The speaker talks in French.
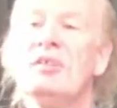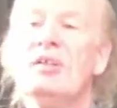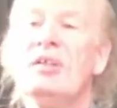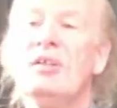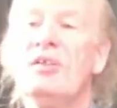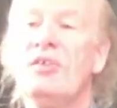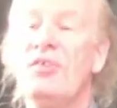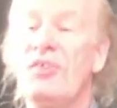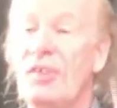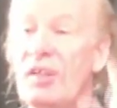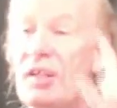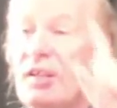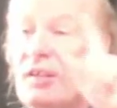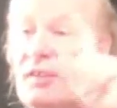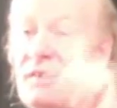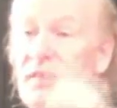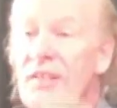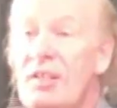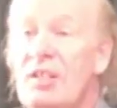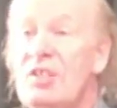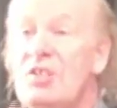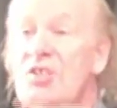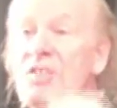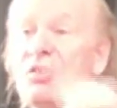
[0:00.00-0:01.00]
C'est
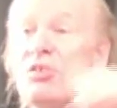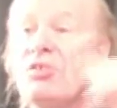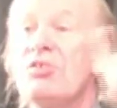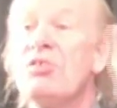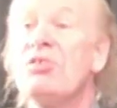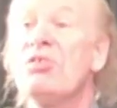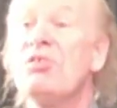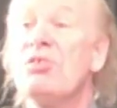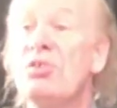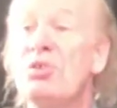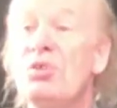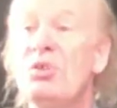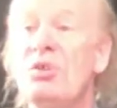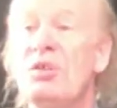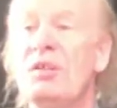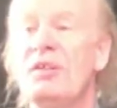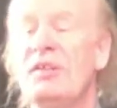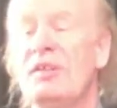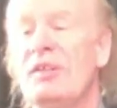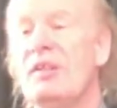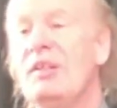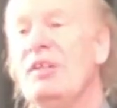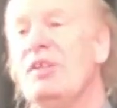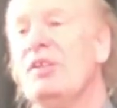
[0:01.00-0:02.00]
l'intelligence de
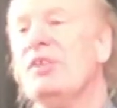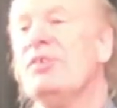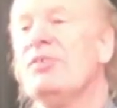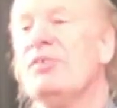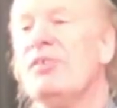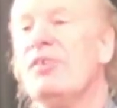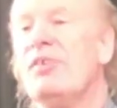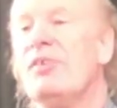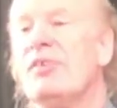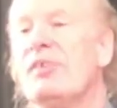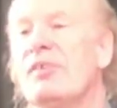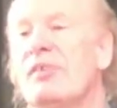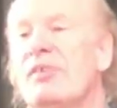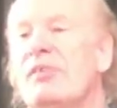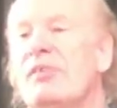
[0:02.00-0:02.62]
l'intelligence.